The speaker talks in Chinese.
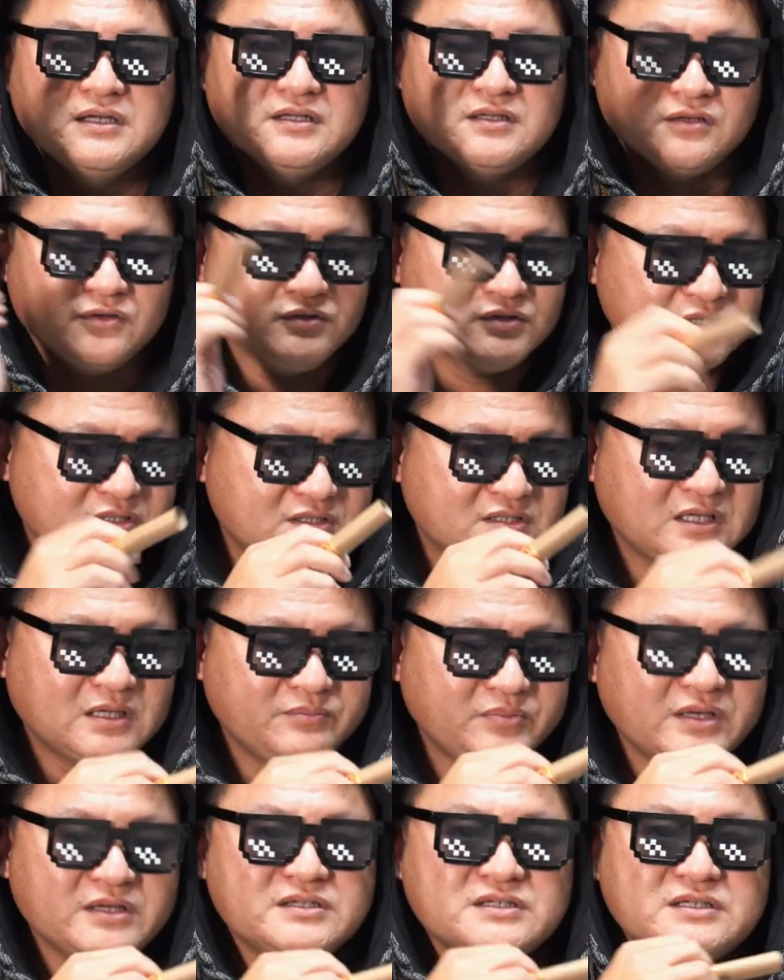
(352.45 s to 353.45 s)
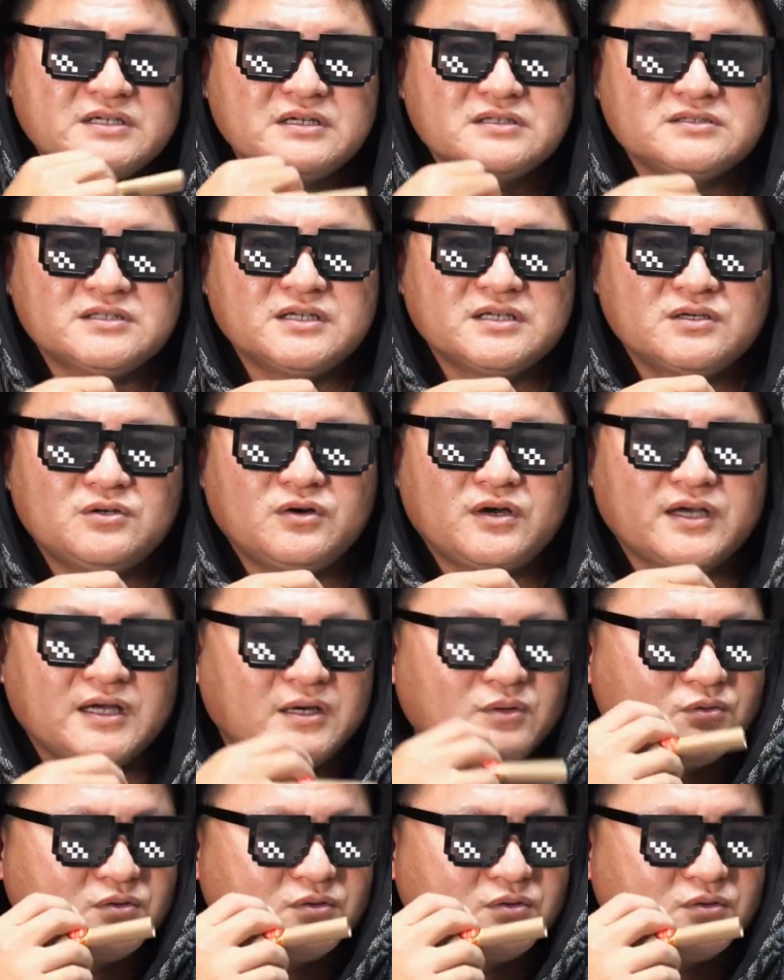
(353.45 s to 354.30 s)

尤其是在变形金刚这一块啊，